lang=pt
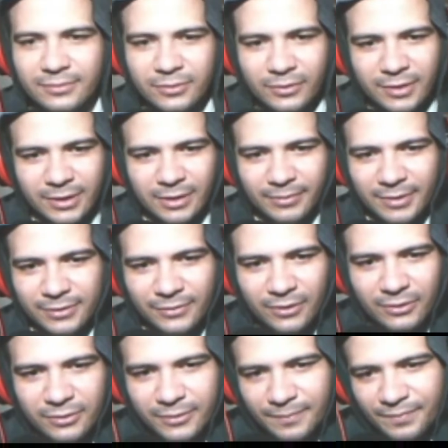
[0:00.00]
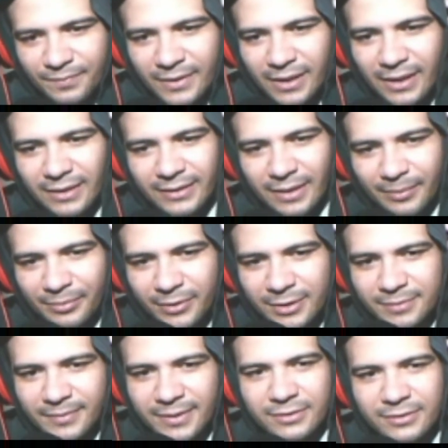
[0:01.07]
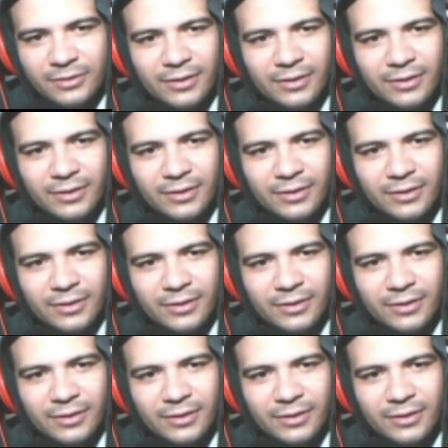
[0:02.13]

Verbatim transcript: Um grande abraço, falou! Até a próxima, deixe seu